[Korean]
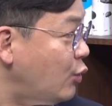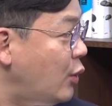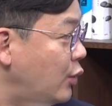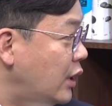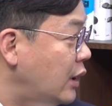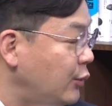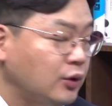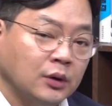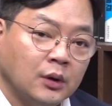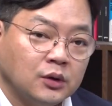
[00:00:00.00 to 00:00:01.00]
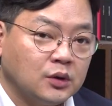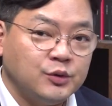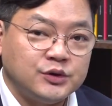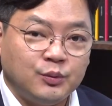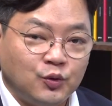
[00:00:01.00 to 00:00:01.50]
확 올라가면
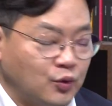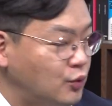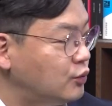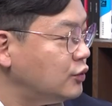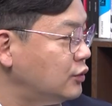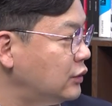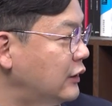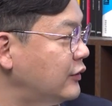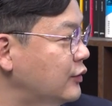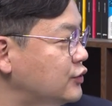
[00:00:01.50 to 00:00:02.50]
그럼면 이제 뭐 날쌘